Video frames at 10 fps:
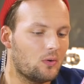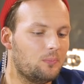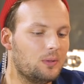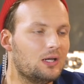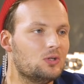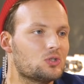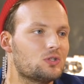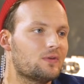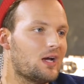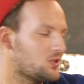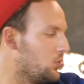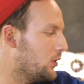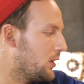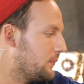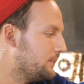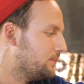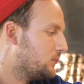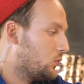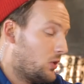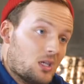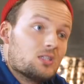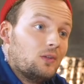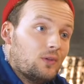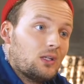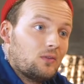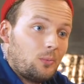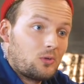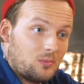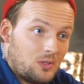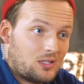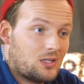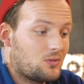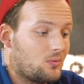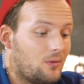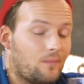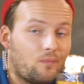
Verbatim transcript: перейдешь в Газгольдер? У тебя есть ответ на этот вопрос, ты мне рассказывал.